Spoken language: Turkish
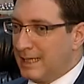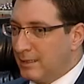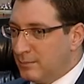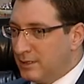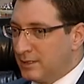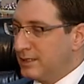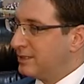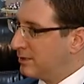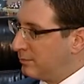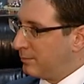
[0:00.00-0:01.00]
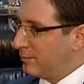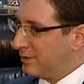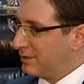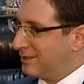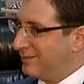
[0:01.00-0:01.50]
gelmelerini, yatırım
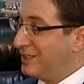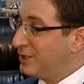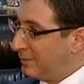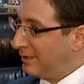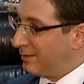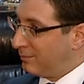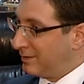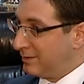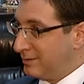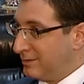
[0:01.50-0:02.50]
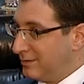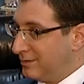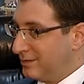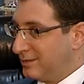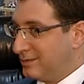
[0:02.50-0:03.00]
yapmalarını ve işbirliği yapmalarını
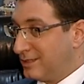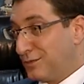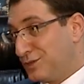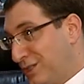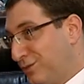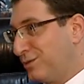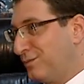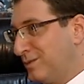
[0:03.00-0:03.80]
e, tavsiye ediyorum